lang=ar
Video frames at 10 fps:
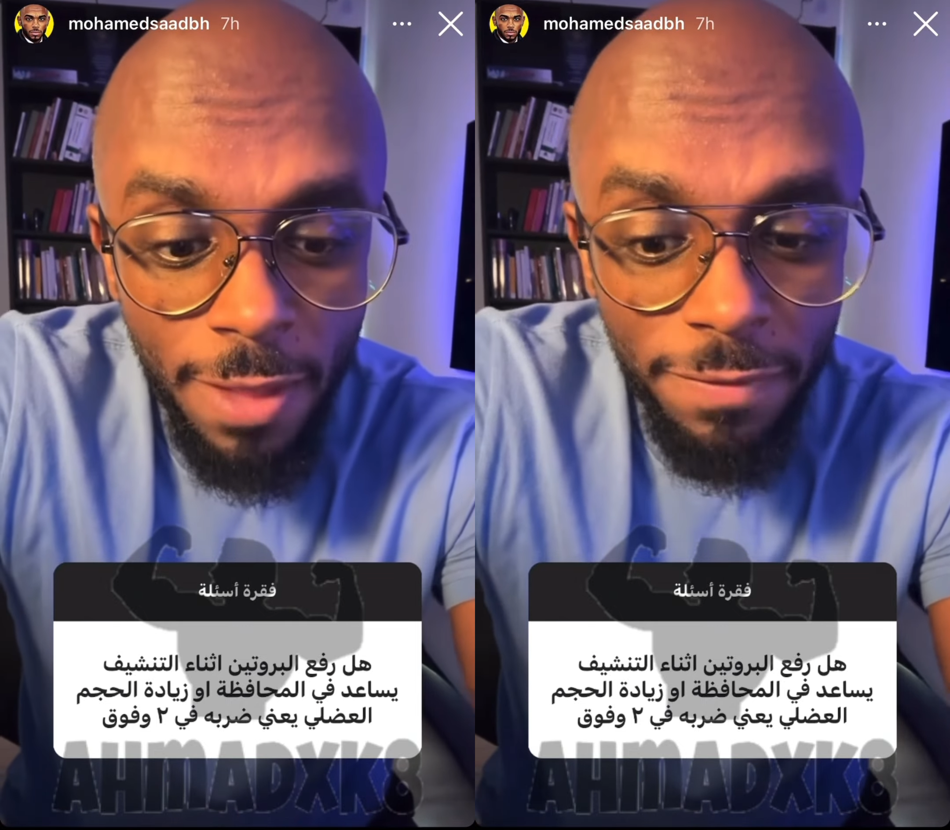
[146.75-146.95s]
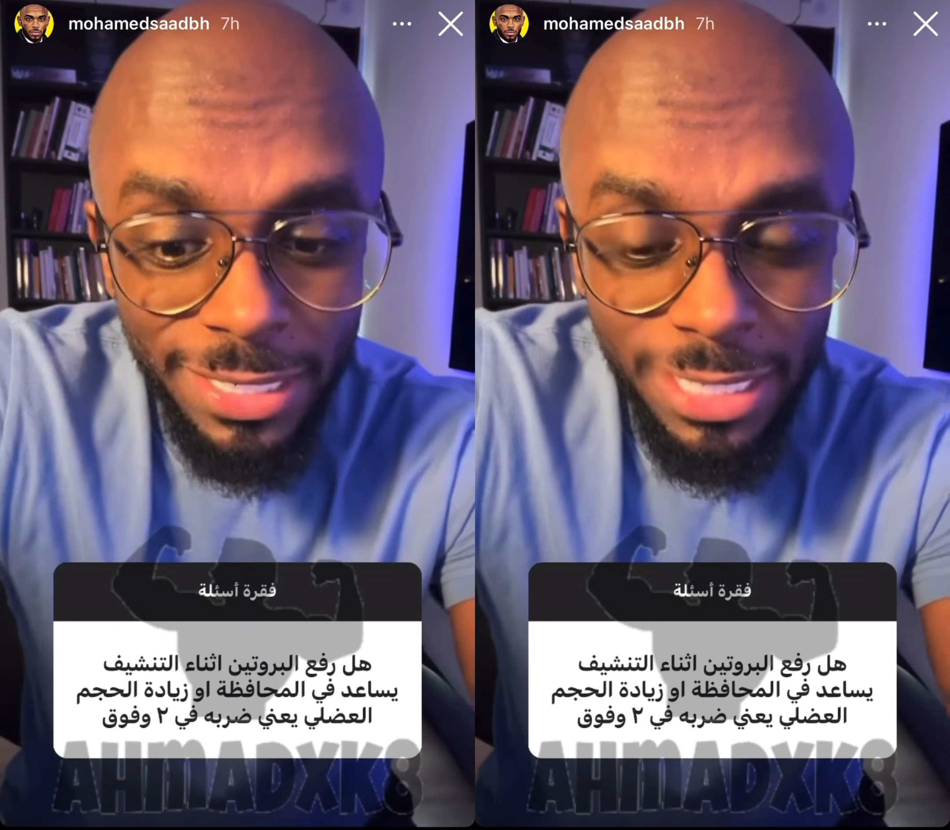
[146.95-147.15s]

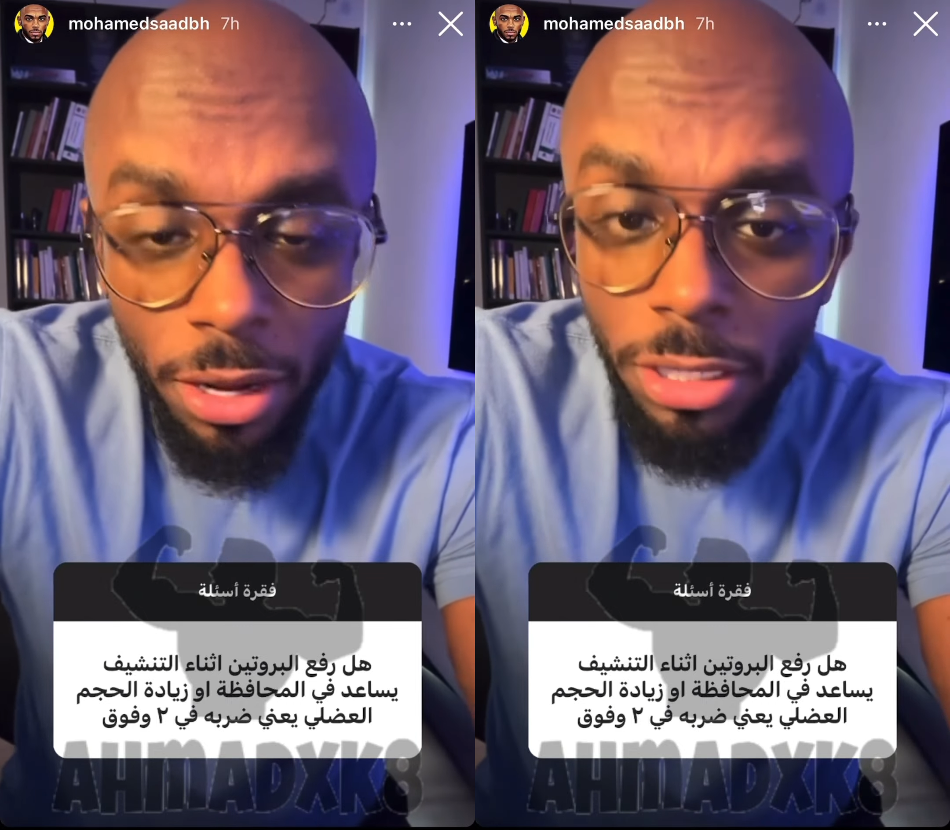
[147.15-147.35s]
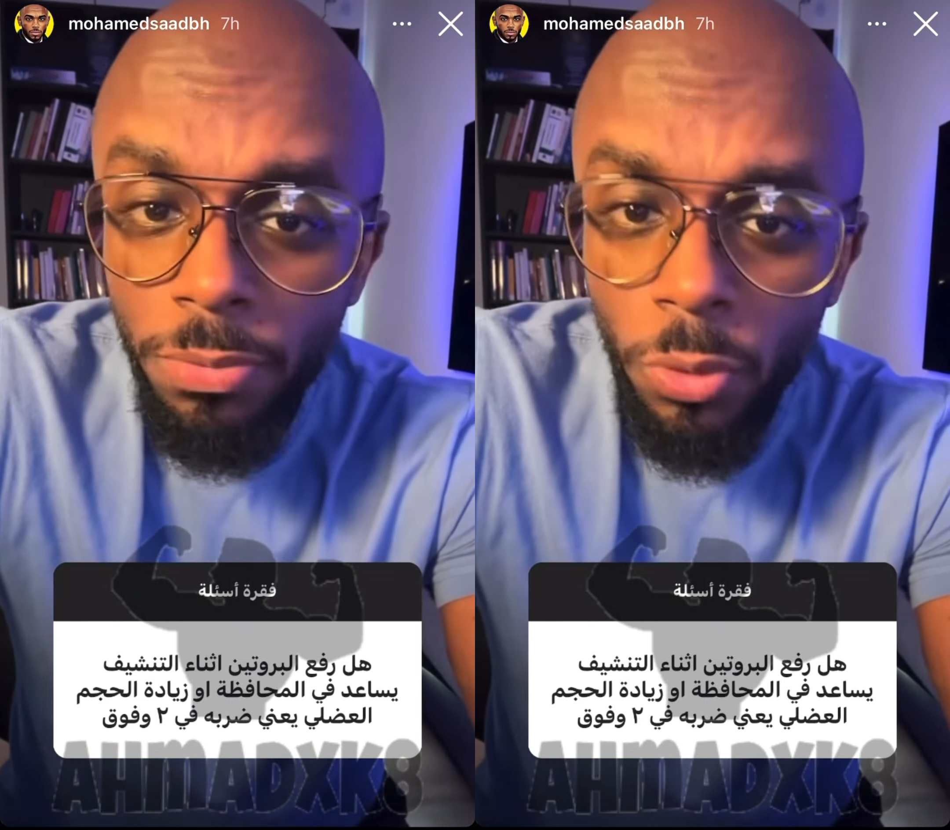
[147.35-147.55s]

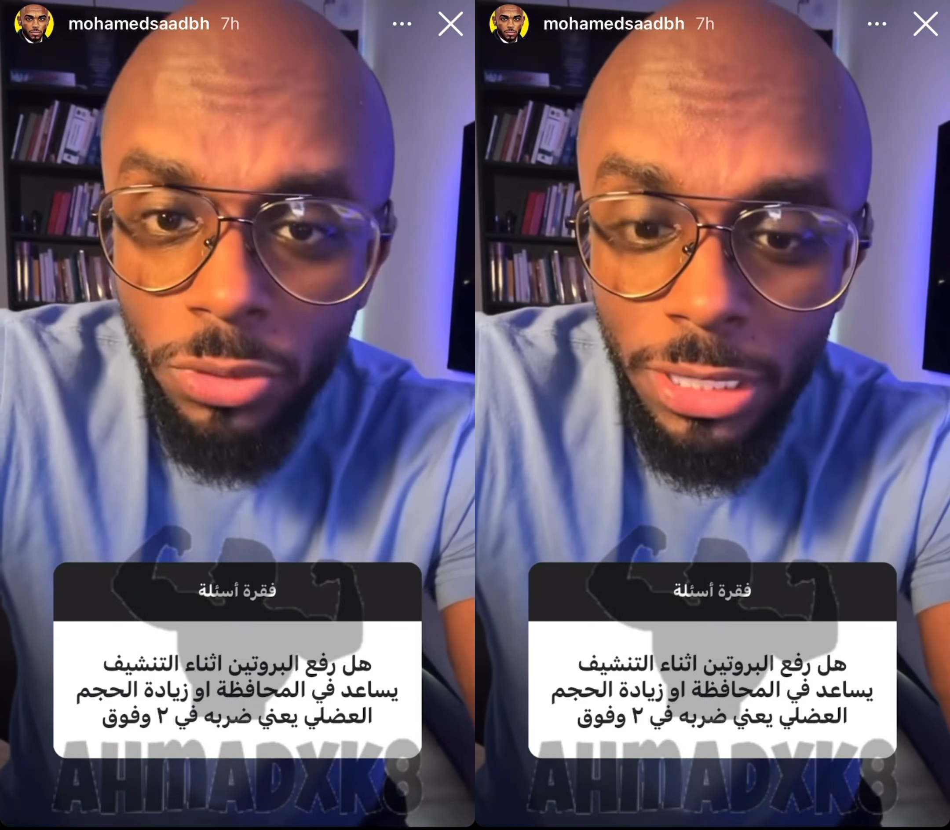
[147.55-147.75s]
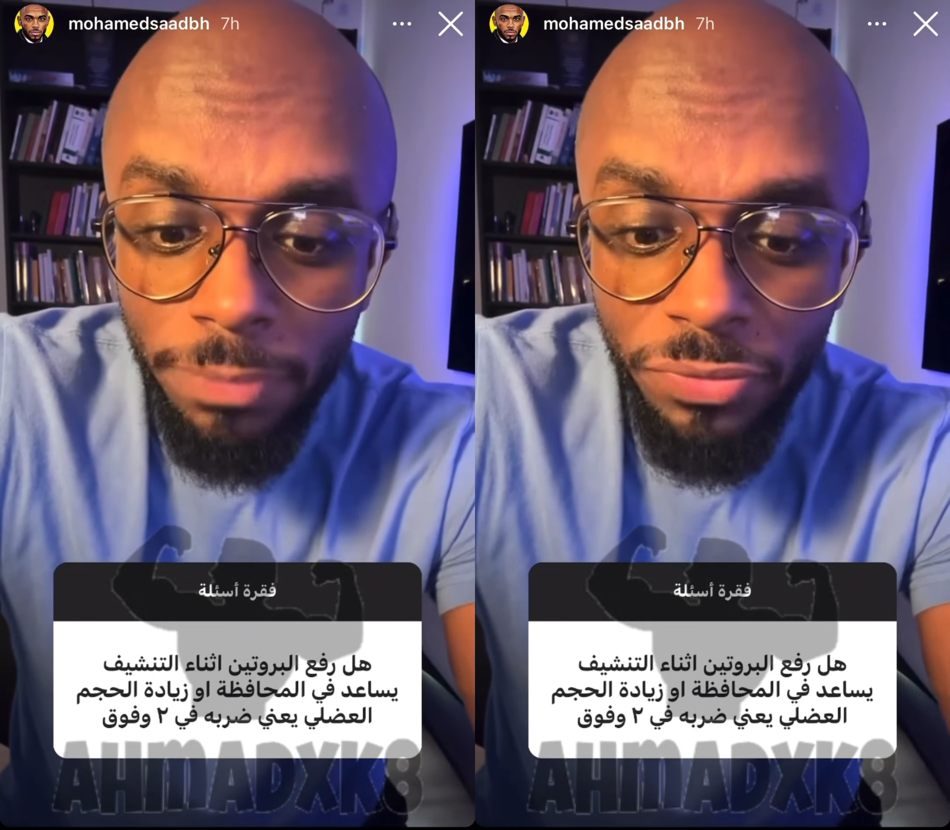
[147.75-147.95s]
فزياره
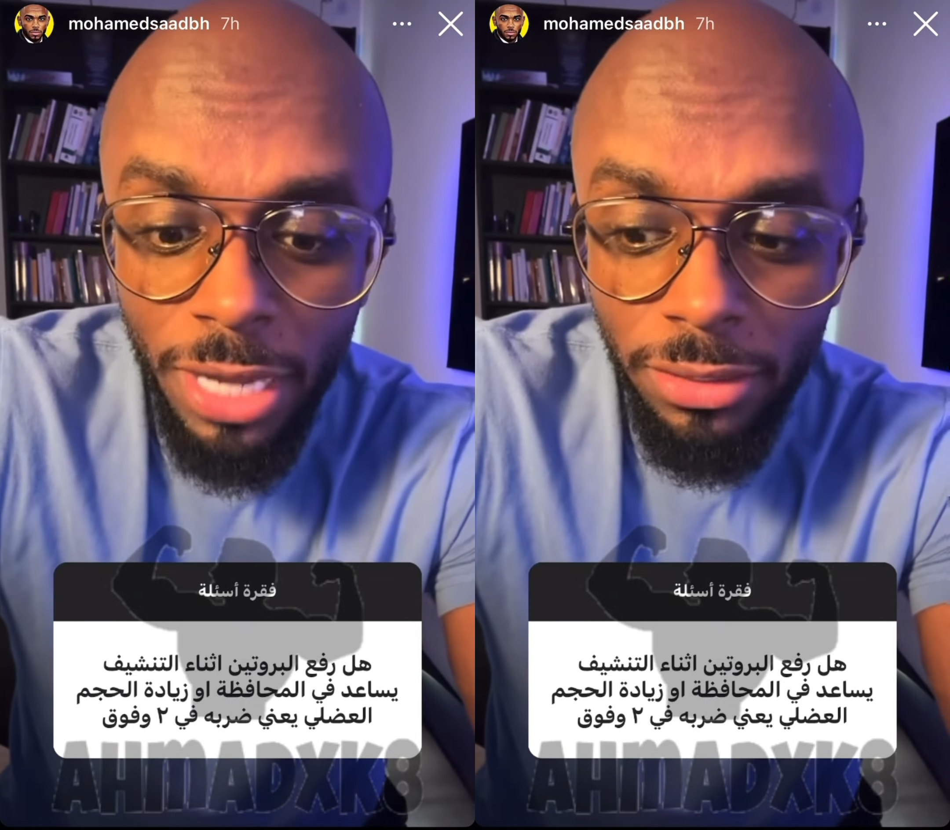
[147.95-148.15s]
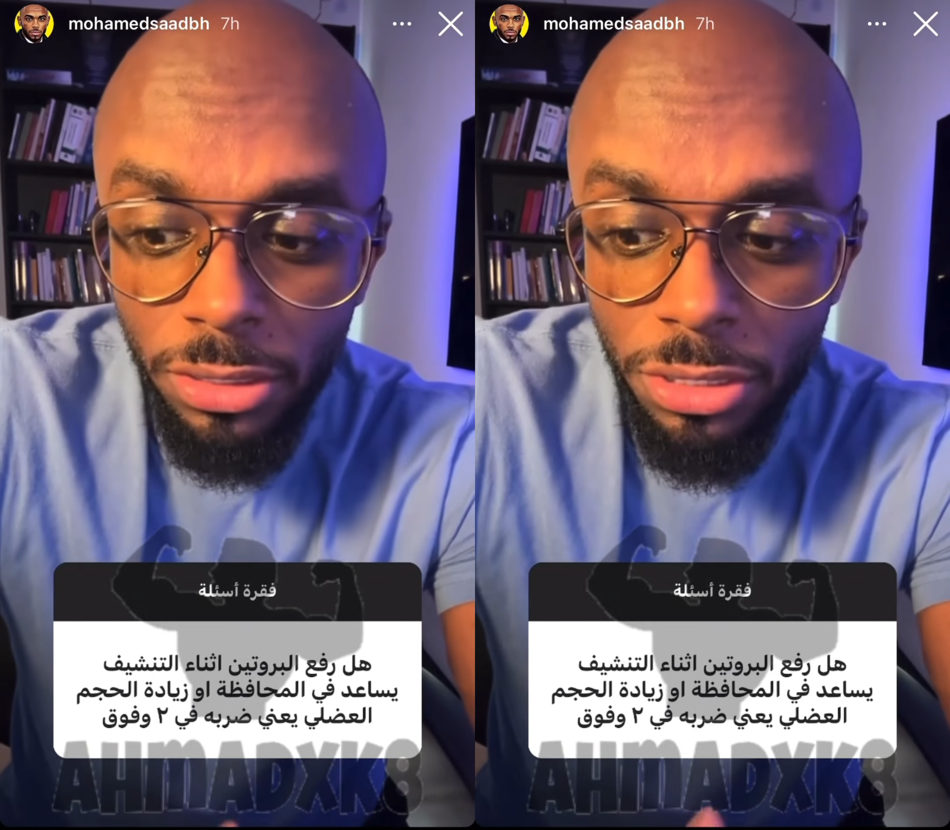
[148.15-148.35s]
البروتين
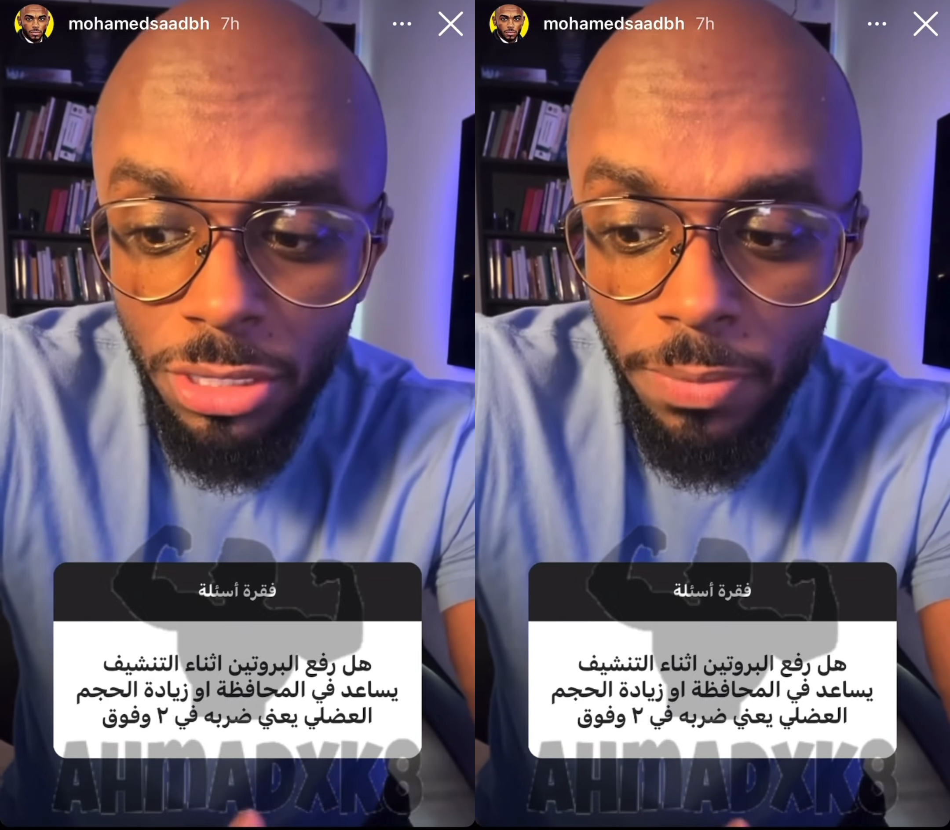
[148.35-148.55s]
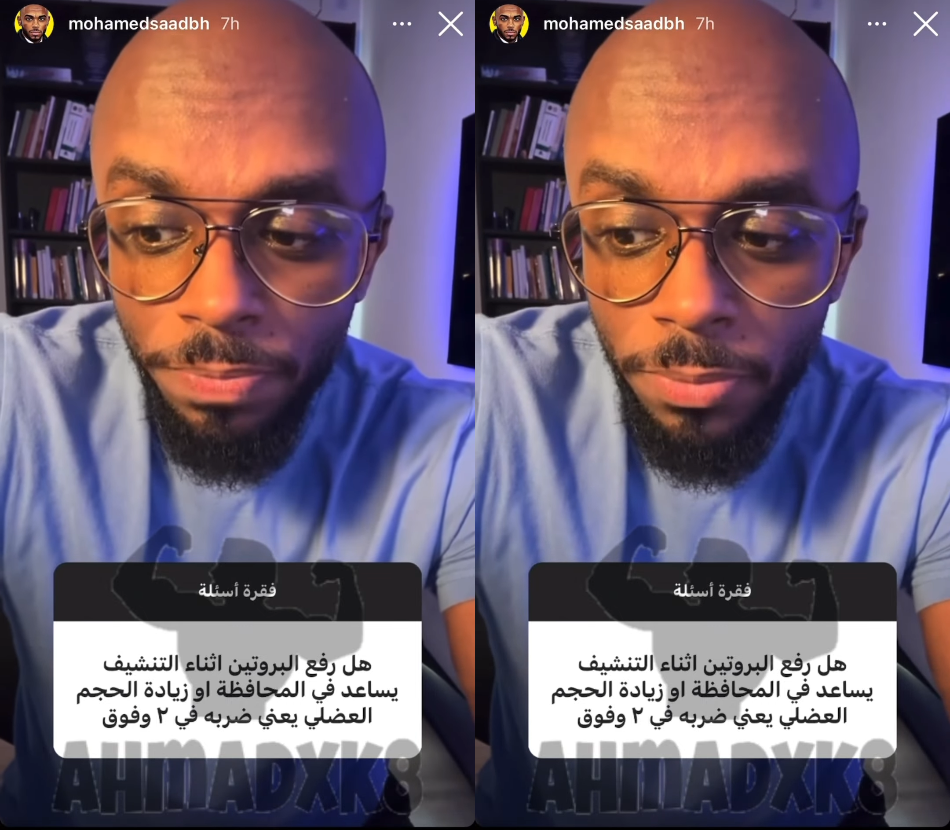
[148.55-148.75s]
تعطي الجسم